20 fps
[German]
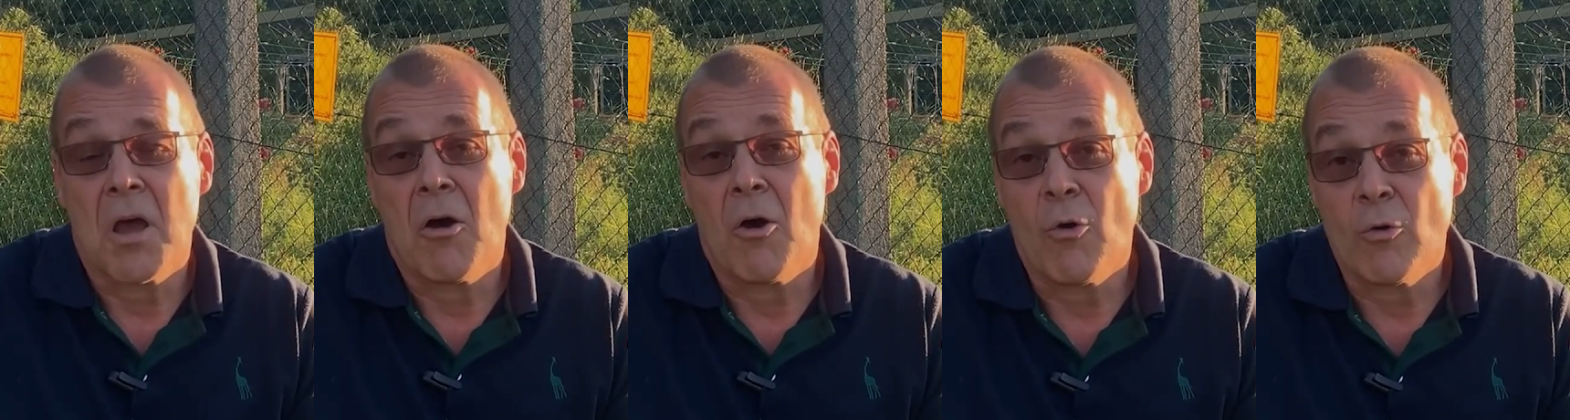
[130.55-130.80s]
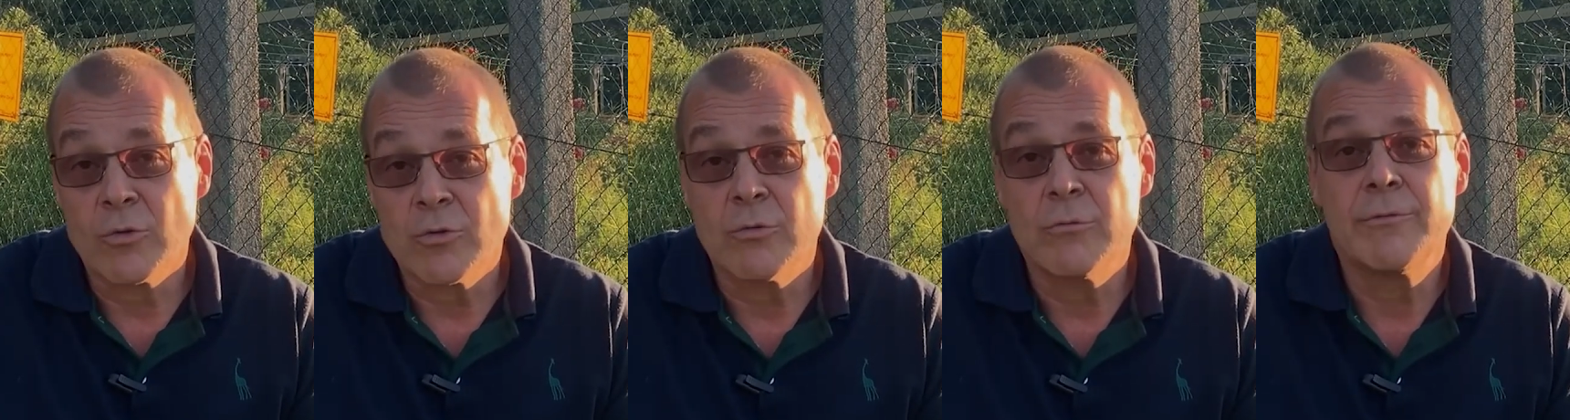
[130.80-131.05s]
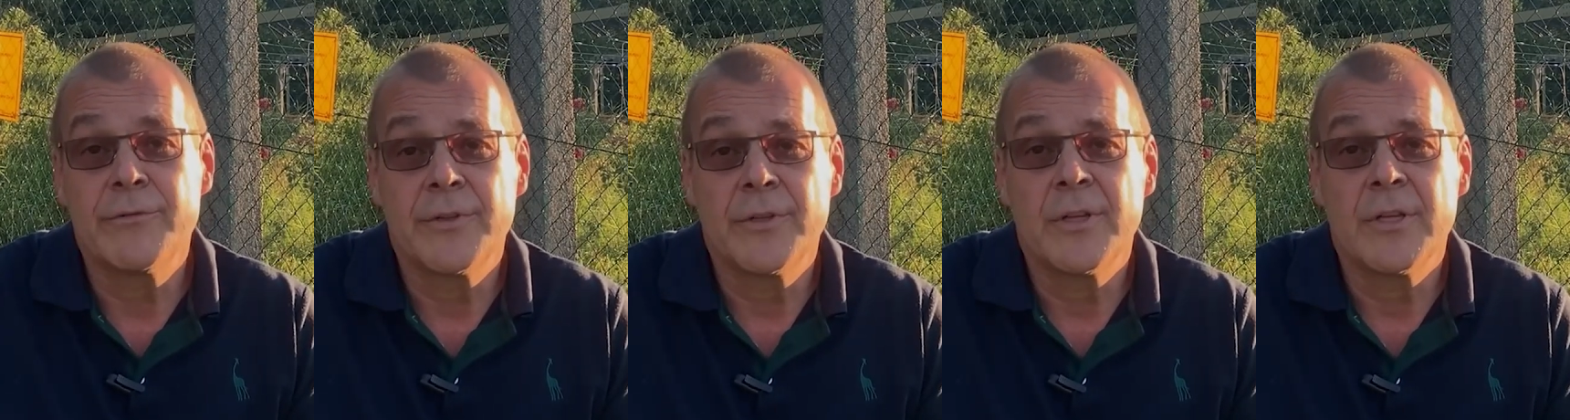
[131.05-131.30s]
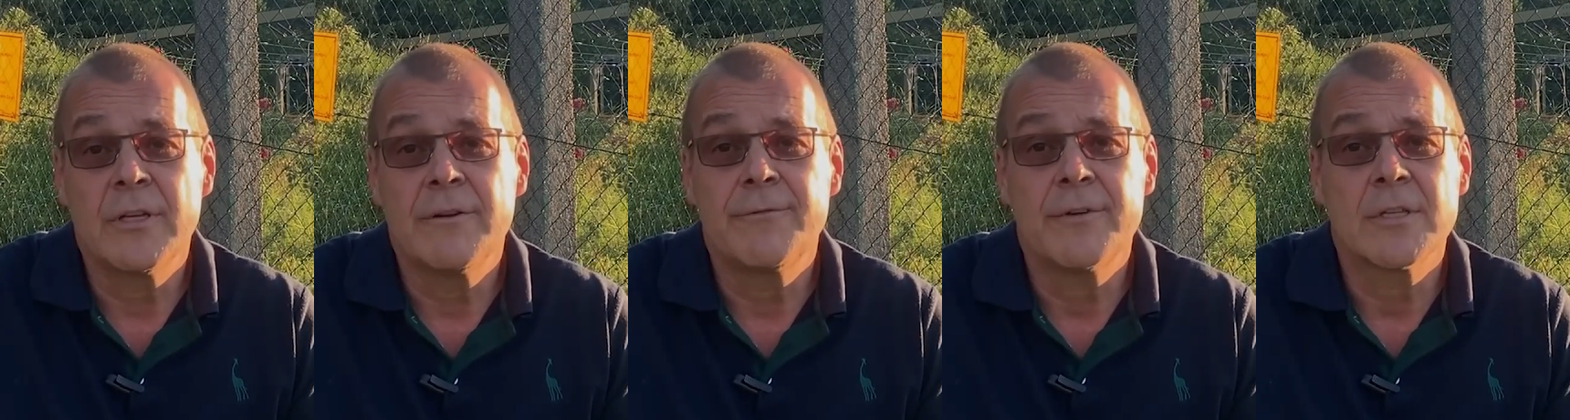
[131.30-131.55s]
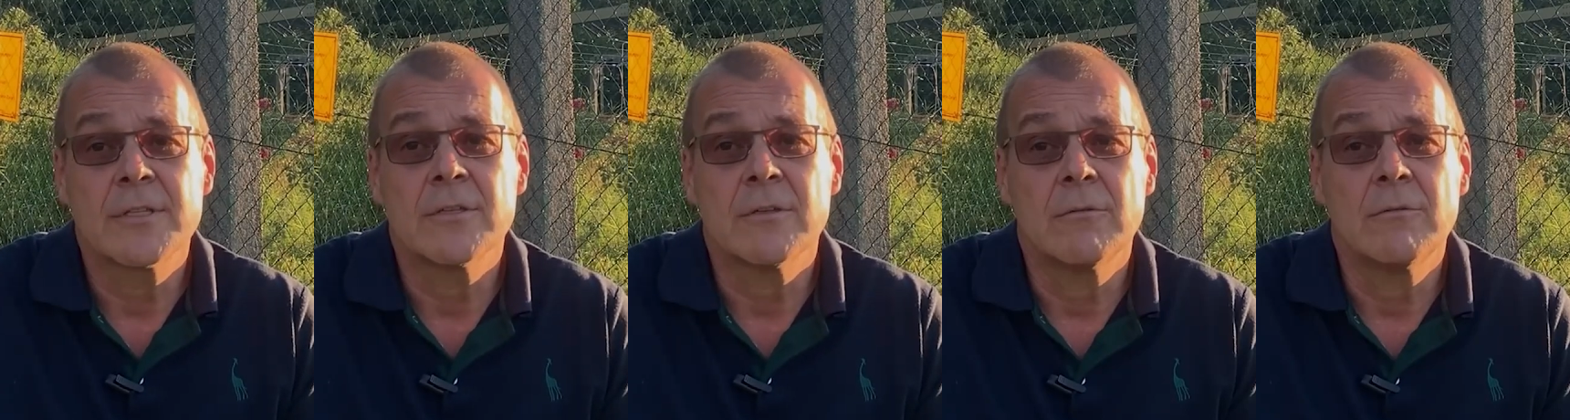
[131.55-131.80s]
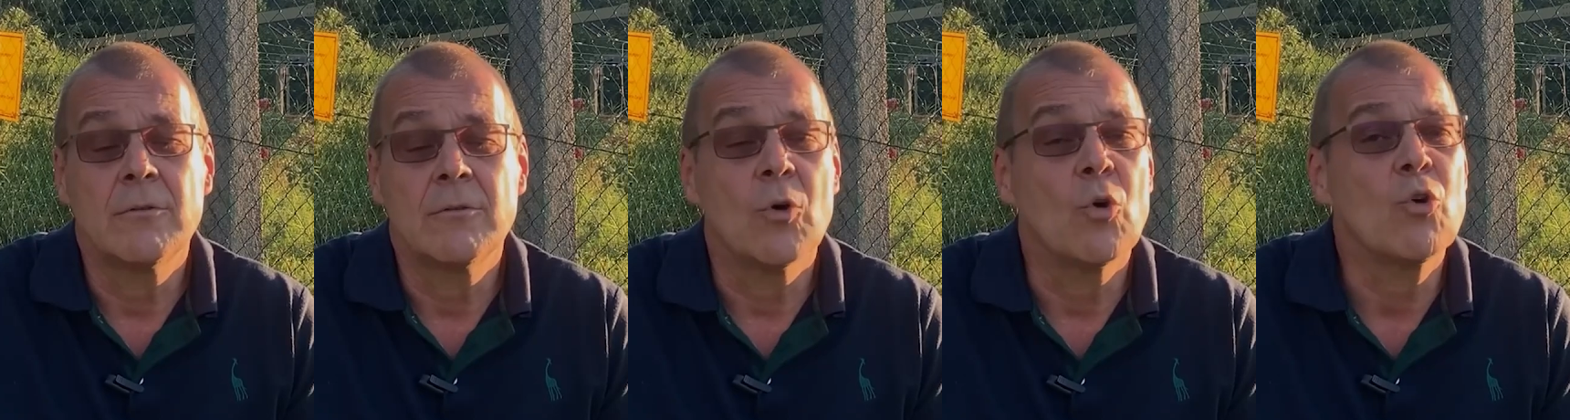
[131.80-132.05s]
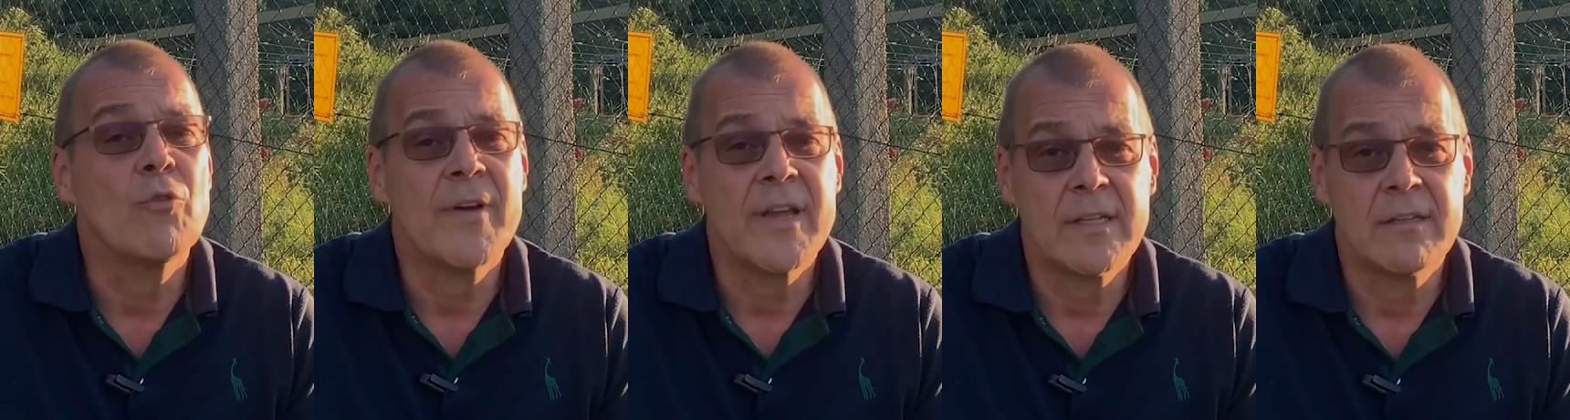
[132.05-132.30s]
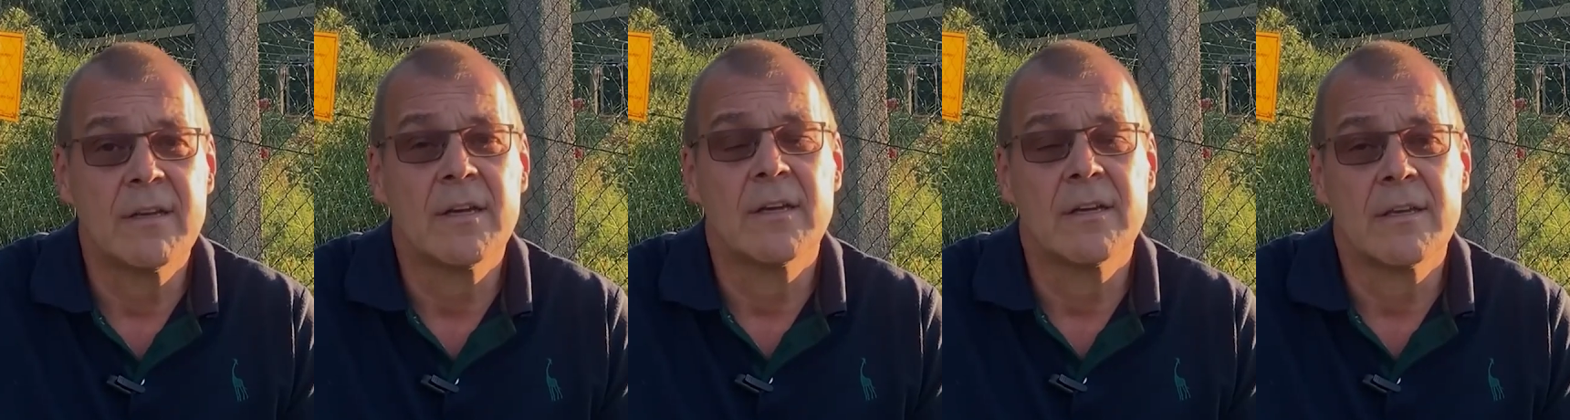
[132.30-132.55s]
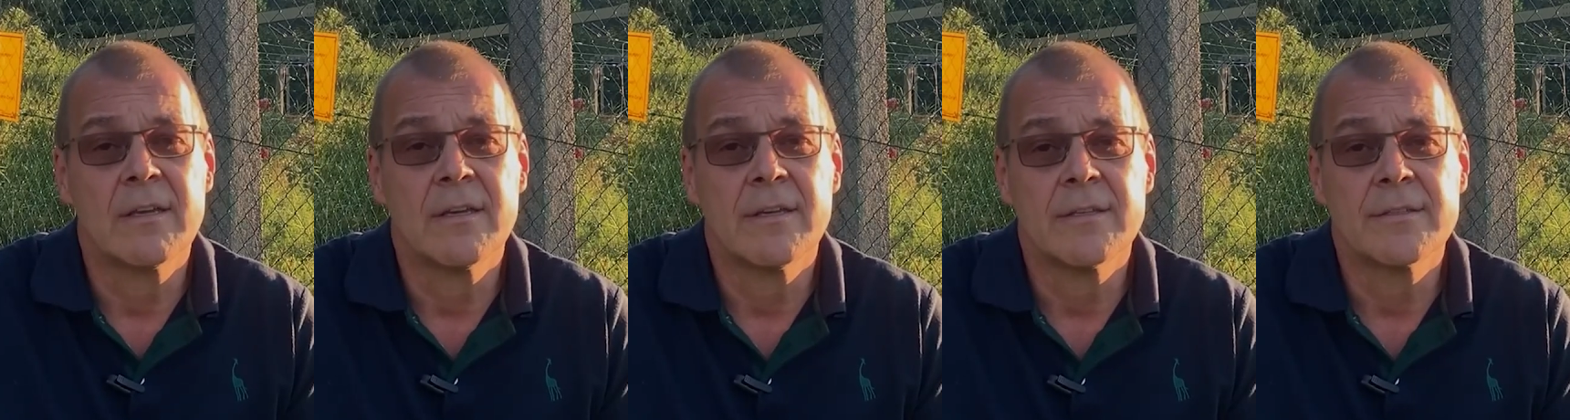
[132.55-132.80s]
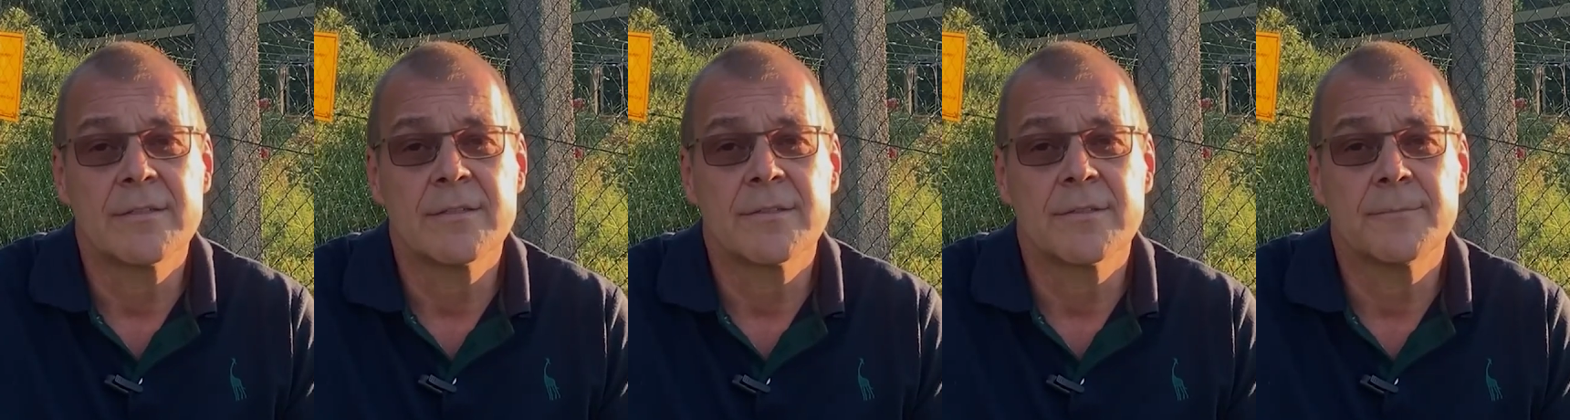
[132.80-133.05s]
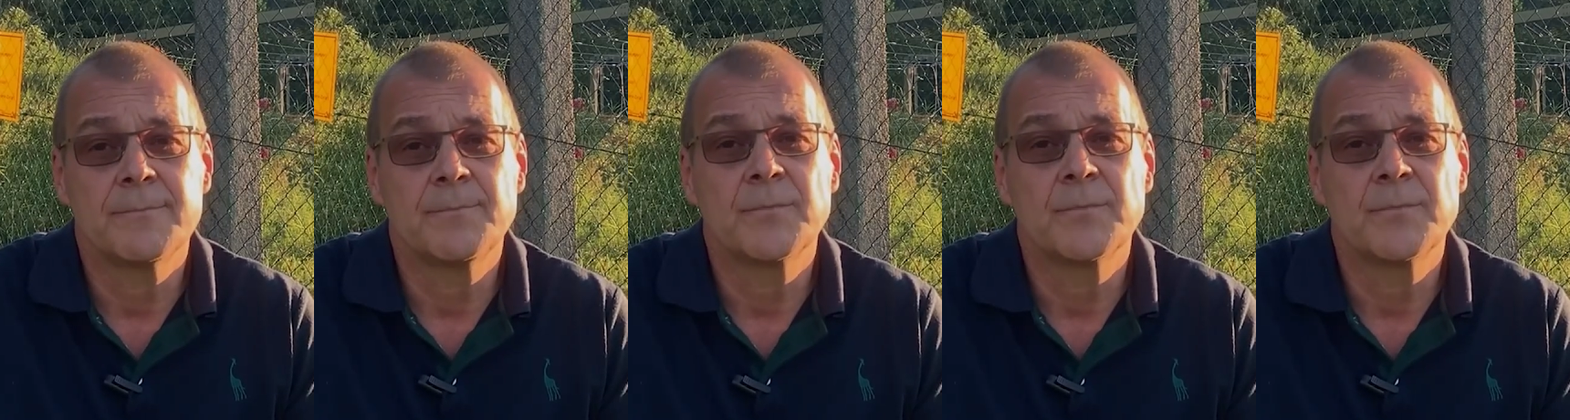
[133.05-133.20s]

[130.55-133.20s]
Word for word: ausufernde Inflation noch weiter angeheizt.